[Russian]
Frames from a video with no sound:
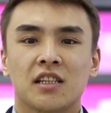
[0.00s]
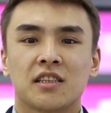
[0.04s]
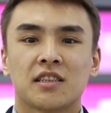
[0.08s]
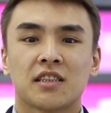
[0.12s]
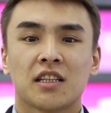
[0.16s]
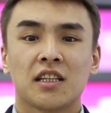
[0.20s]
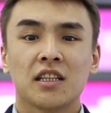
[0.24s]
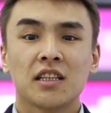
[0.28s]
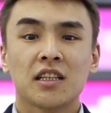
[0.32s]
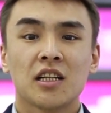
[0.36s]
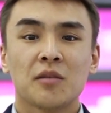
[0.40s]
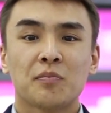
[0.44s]

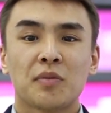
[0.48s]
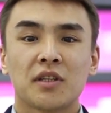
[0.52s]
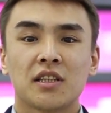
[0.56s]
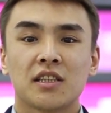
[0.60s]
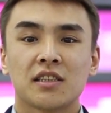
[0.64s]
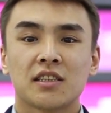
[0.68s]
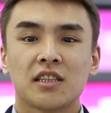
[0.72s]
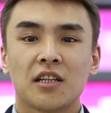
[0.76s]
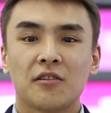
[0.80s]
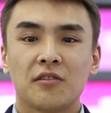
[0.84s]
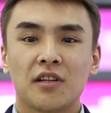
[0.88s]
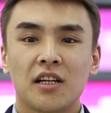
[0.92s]
Скидка
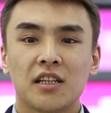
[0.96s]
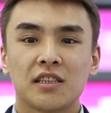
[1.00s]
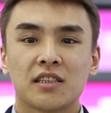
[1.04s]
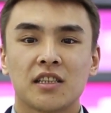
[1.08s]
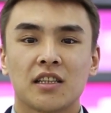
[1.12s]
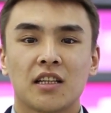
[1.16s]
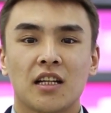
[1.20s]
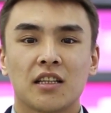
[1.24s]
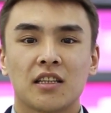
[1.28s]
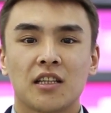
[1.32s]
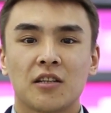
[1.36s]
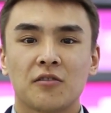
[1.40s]

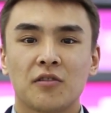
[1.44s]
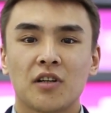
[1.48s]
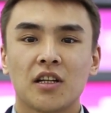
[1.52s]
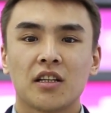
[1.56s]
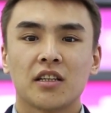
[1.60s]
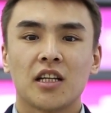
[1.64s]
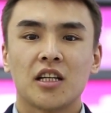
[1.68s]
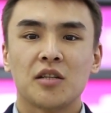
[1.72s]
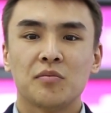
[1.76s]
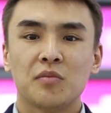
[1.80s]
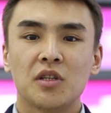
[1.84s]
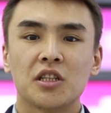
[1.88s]
предоставляется на
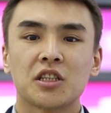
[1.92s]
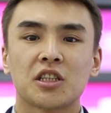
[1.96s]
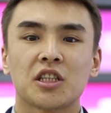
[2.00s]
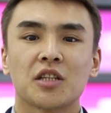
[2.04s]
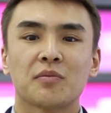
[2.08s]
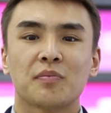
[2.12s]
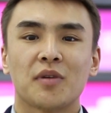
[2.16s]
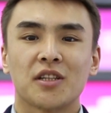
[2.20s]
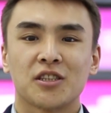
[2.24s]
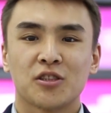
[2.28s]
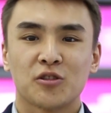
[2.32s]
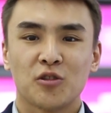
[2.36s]
товар
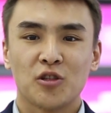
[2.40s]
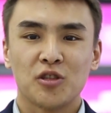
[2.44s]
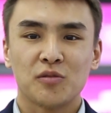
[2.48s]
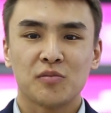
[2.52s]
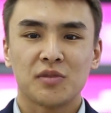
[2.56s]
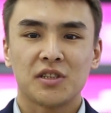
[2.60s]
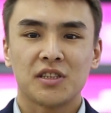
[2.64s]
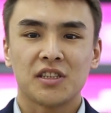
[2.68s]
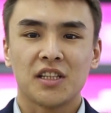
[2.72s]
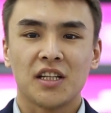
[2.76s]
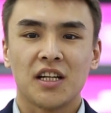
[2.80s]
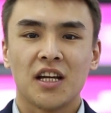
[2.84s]
наименьшей по
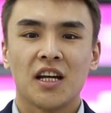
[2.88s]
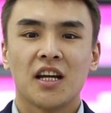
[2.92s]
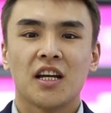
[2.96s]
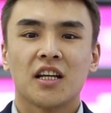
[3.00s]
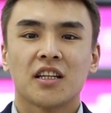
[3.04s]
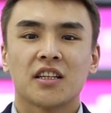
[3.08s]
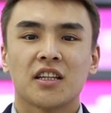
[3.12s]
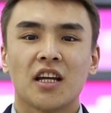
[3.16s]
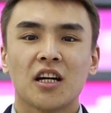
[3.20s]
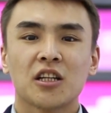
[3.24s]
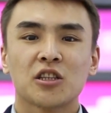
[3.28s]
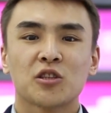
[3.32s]
стоимости.
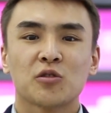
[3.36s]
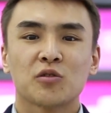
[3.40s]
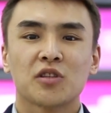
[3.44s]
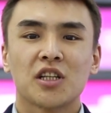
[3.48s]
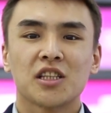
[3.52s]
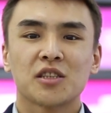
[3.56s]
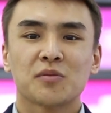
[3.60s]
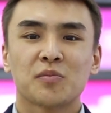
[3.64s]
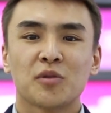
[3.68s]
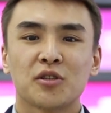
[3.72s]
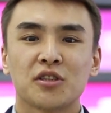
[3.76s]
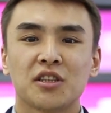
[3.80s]
Также у
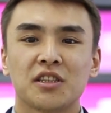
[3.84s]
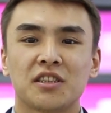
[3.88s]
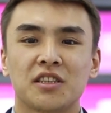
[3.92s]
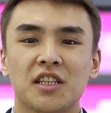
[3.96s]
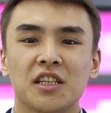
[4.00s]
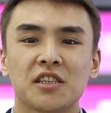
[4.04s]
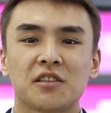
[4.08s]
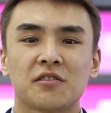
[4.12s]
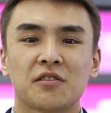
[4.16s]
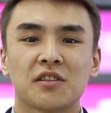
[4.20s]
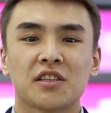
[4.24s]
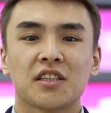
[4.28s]
нас будет
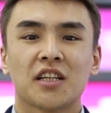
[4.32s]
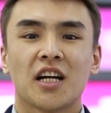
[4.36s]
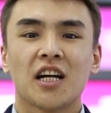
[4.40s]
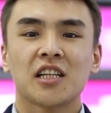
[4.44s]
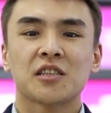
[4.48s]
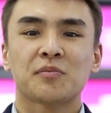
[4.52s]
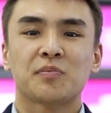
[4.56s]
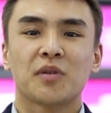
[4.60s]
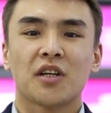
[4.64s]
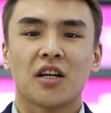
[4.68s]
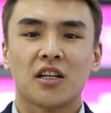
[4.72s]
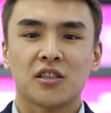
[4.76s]
действовать
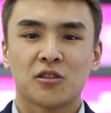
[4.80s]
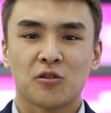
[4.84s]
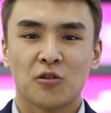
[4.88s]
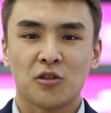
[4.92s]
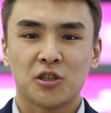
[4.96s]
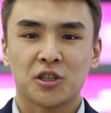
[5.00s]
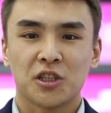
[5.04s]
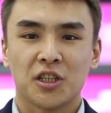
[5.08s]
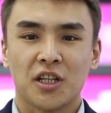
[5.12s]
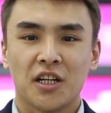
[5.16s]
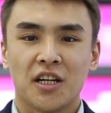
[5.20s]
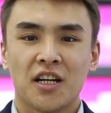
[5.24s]
каспи
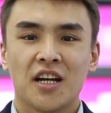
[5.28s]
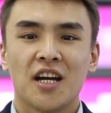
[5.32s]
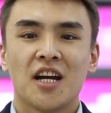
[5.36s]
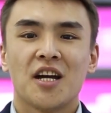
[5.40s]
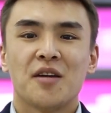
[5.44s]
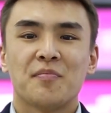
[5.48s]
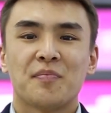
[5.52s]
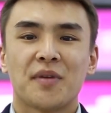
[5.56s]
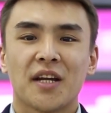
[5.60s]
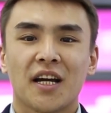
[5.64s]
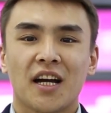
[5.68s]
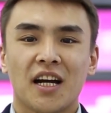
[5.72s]
рассрочка.
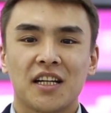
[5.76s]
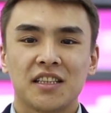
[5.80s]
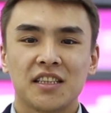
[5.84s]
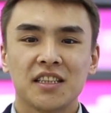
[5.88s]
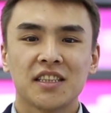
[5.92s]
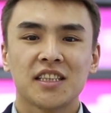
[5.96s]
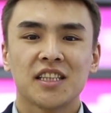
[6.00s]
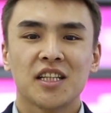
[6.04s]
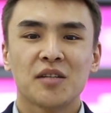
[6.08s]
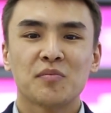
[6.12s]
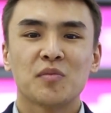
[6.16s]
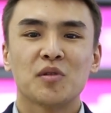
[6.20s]

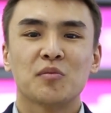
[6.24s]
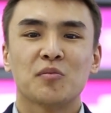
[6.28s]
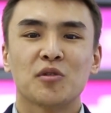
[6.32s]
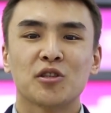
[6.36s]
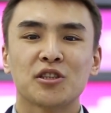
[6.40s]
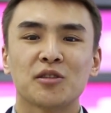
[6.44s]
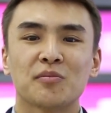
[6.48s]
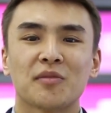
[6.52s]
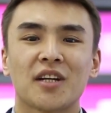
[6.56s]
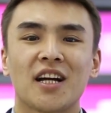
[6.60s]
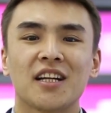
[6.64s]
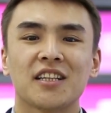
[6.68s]
Приходите, мы
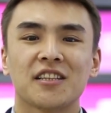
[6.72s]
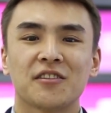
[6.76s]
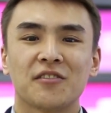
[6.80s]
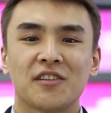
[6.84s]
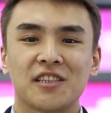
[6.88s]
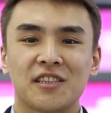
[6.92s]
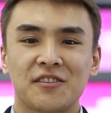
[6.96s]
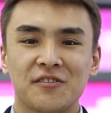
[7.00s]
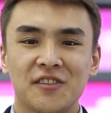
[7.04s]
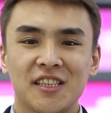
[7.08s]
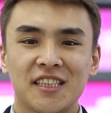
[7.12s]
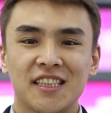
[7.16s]
будем рады
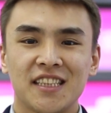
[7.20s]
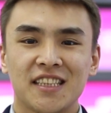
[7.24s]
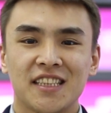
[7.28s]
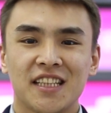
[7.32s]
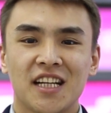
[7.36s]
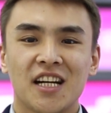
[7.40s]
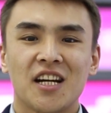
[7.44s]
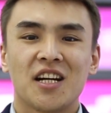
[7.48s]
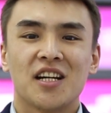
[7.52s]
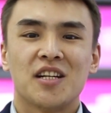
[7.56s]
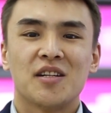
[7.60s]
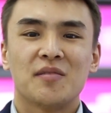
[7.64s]
вас видеть.
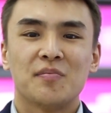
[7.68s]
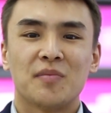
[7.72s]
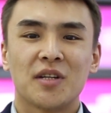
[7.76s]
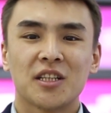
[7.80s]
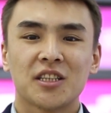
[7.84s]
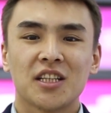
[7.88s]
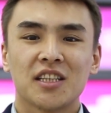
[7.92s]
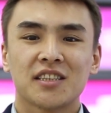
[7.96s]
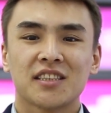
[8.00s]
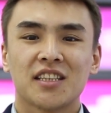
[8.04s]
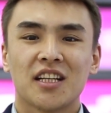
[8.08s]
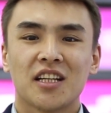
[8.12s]

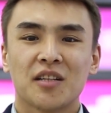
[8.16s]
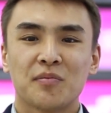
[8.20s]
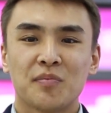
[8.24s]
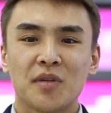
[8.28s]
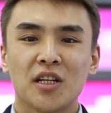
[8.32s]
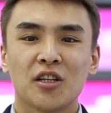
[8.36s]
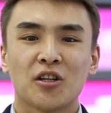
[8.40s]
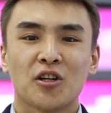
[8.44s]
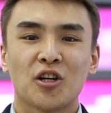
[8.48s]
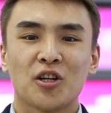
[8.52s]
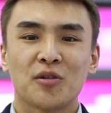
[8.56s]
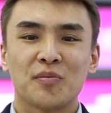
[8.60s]
Бір
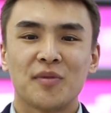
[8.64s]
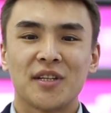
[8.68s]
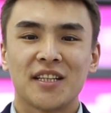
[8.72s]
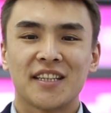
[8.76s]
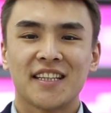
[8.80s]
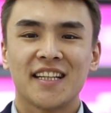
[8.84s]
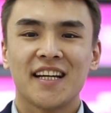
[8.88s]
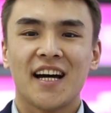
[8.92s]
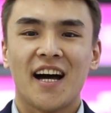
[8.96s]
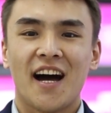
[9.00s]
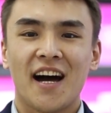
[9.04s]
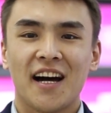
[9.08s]
жастарыңмен
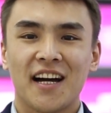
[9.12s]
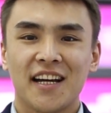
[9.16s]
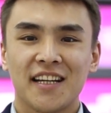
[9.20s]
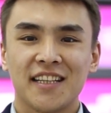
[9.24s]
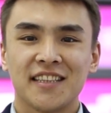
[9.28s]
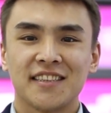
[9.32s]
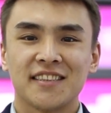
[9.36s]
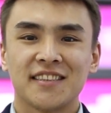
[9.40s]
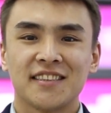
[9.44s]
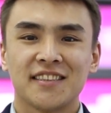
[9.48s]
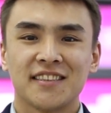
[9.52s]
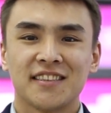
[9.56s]
құрметті
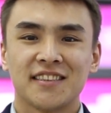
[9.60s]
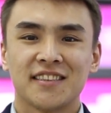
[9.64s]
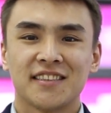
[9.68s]
ағайын